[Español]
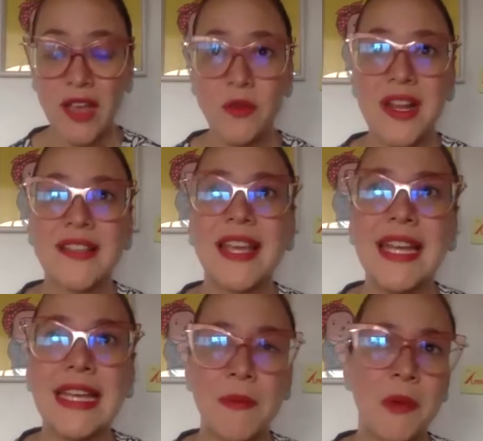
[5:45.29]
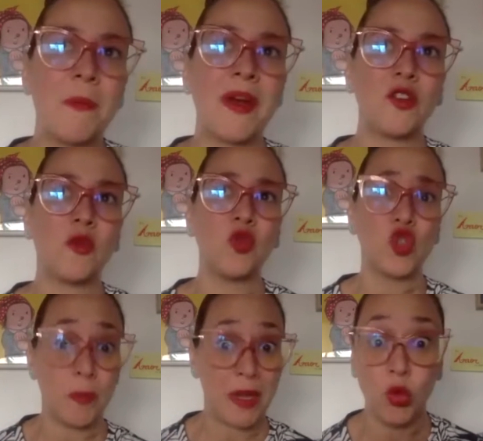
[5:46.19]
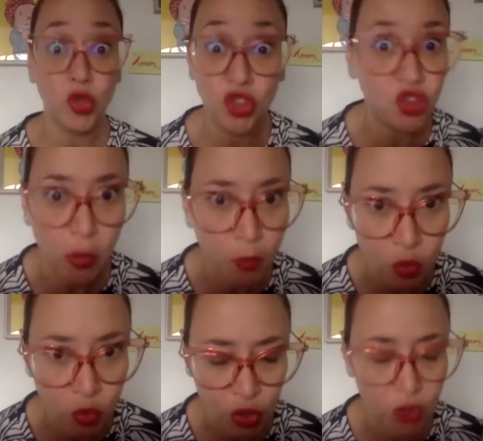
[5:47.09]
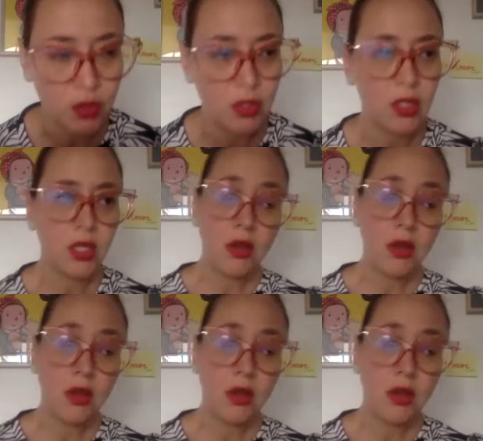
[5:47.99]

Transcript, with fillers: hay una serie que a mí me impactó mucho, me gustó mucho,